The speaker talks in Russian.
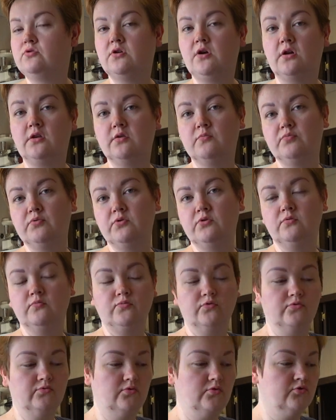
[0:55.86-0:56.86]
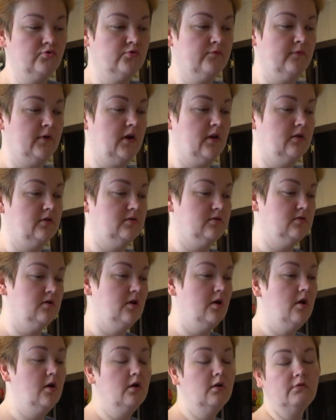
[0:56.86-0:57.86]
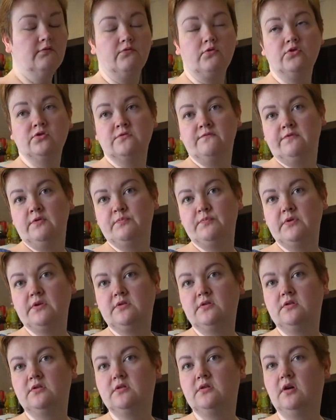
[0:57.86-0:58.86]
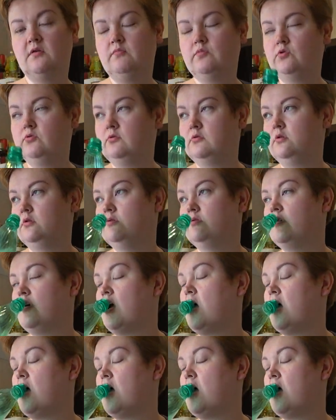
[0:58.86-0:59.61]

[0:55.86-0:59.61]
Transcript: никак не поднимаю, потому что валяется. Вроде выпили-то не так много.